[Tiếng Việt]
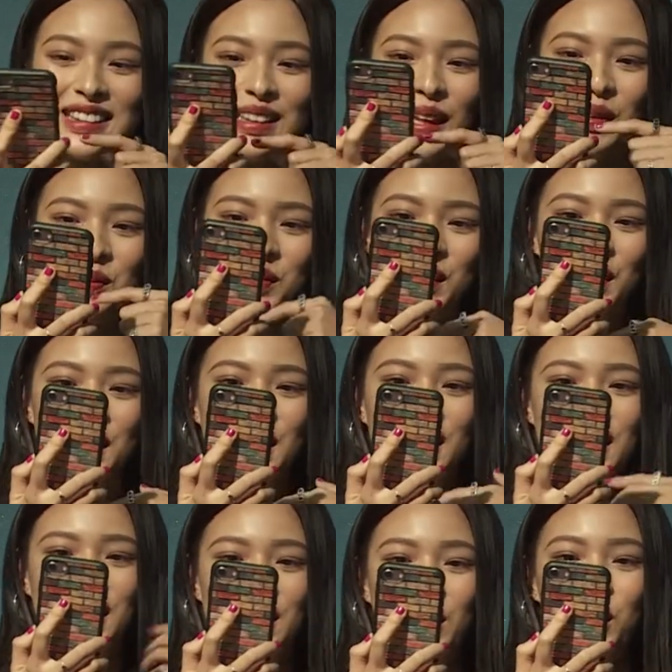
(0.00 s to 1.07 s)
Tại vì
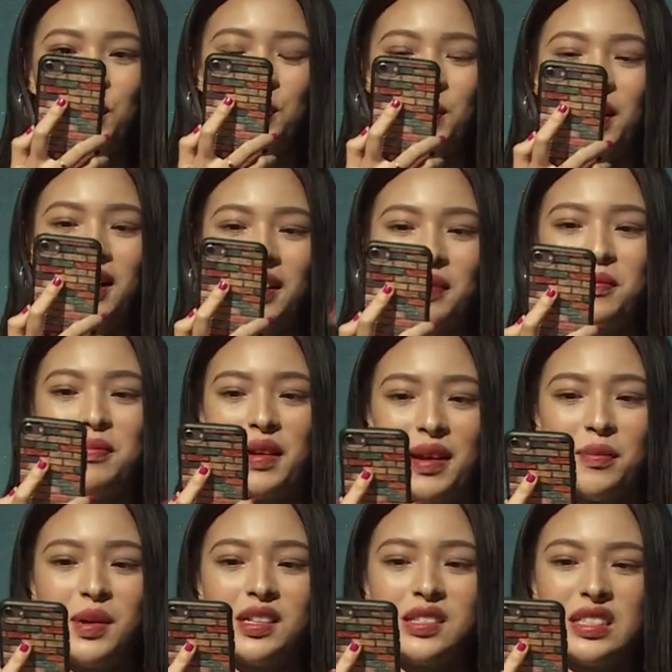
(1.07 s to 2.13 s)
lúc uh, mẹ
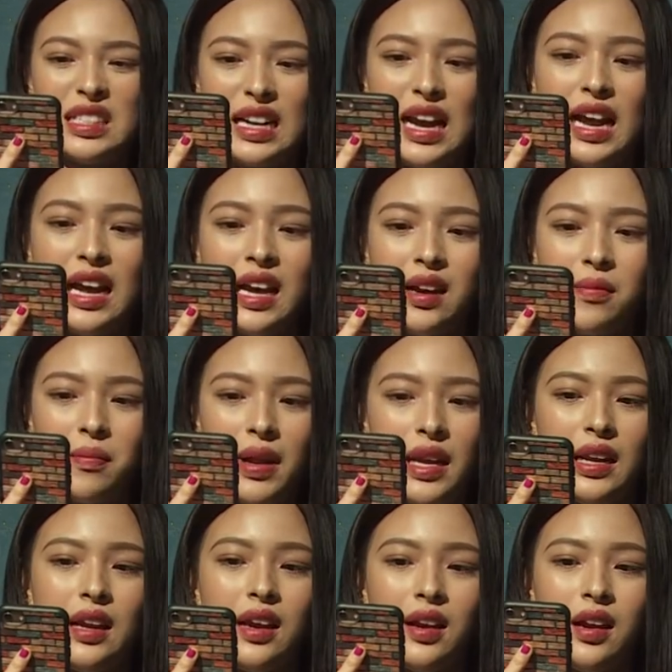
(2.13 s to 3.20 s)
mới sinh ra,
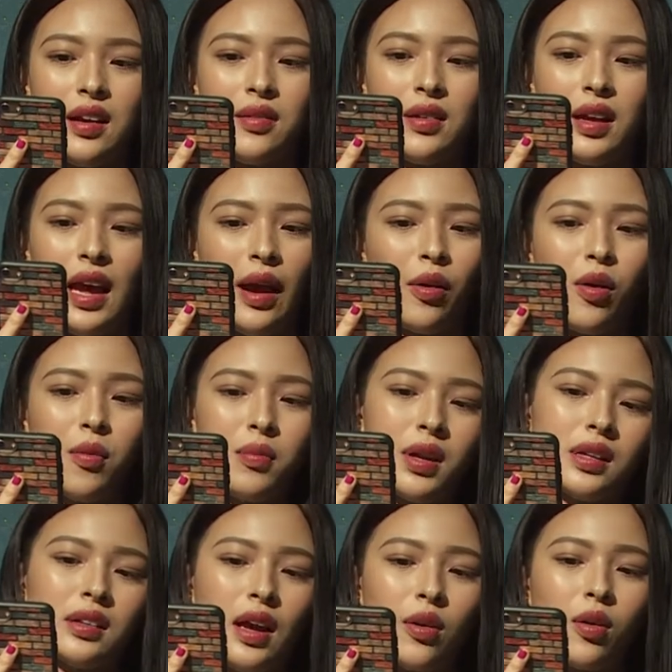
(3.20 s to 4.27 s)
mẹ Hậu không
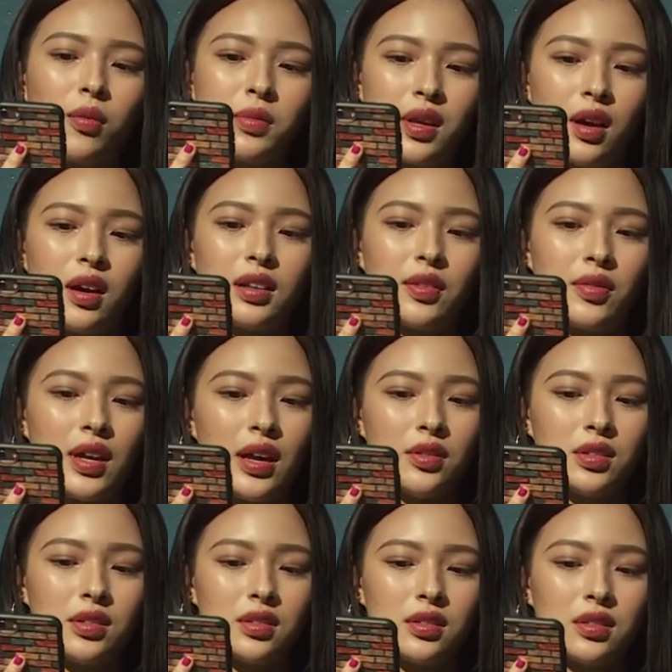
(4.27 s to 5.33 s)
biết, Hậu không nhớ, tại vì Hậu
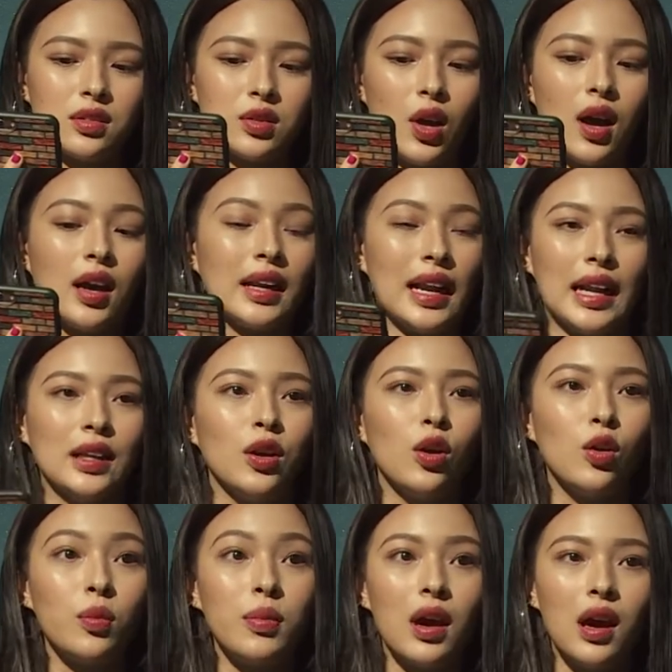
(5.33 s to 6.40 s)
toàn hình ảnh
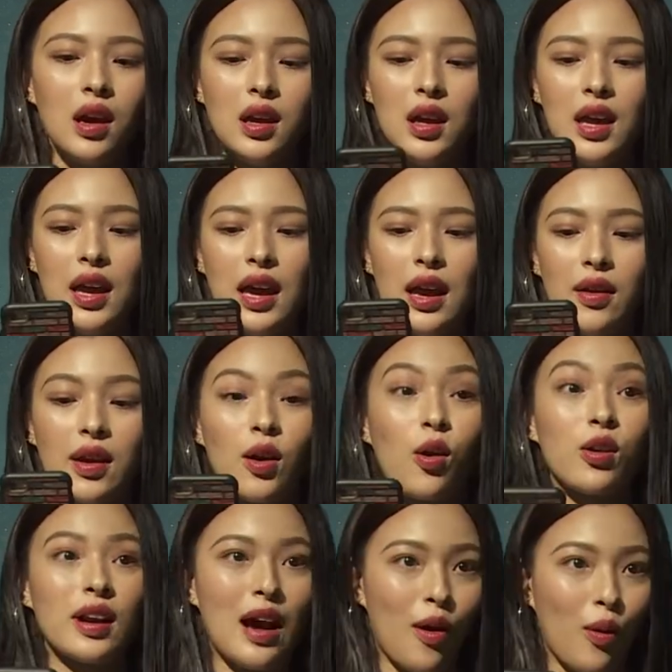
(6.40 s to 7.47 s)
thôi. Lúc đó Hậu là
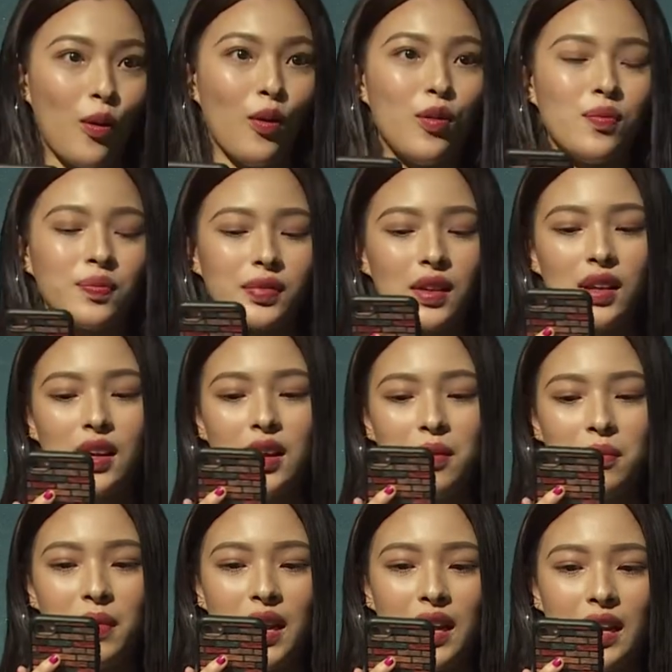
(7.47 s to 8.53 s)
con đầu,
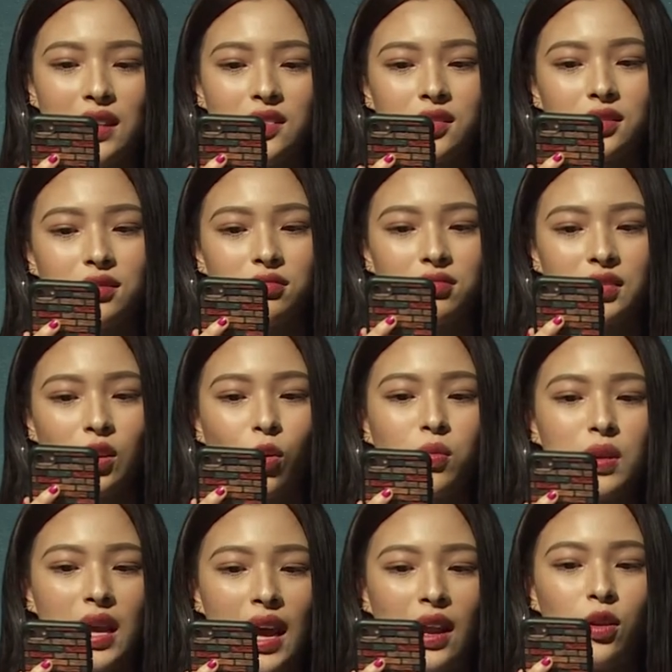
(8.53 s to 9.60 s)
mẹ được
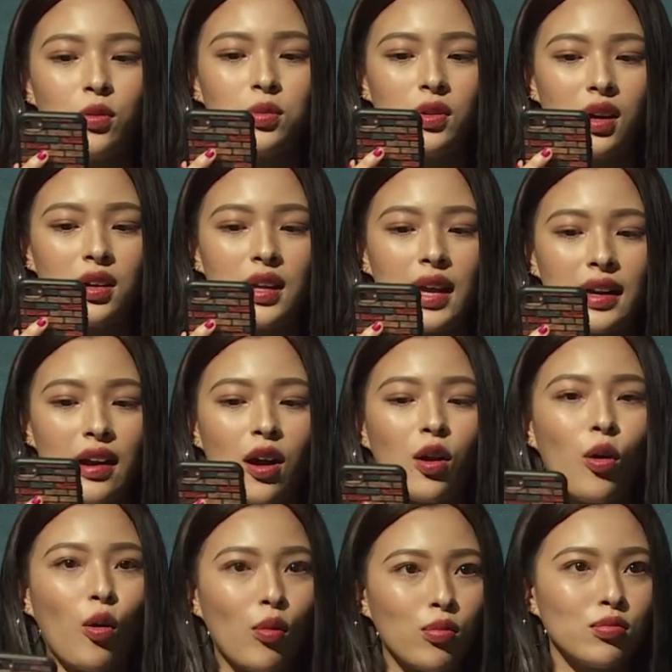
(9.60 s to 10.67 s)
cũng nhà lúc thời gian đó
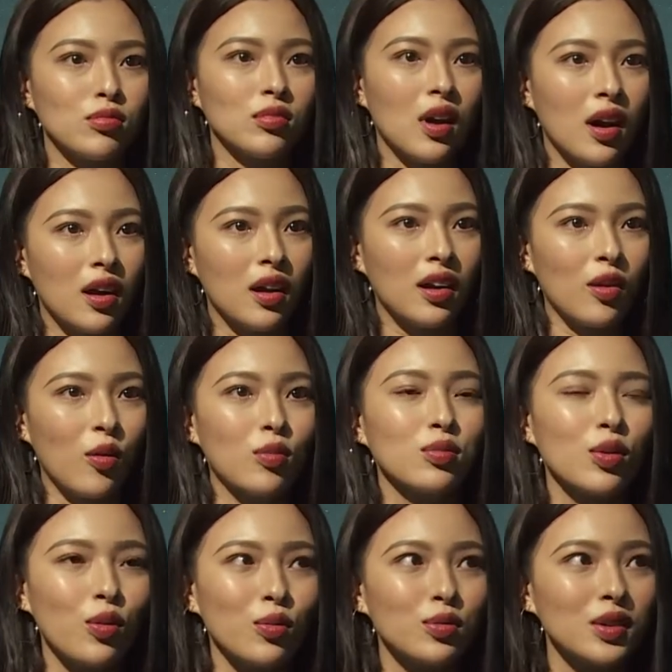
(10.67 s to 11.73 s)
cũng cũng
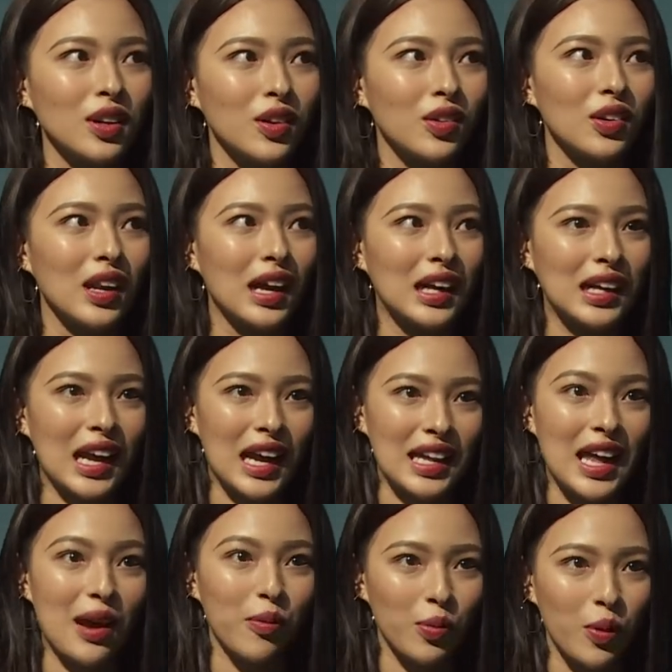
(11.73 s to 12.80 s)
cũng kiểu là khá
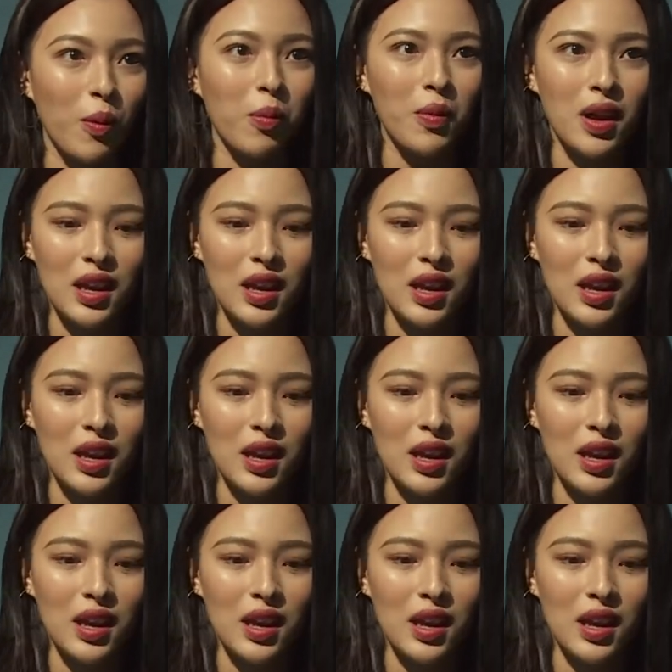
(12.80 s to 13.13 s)
giả một chút.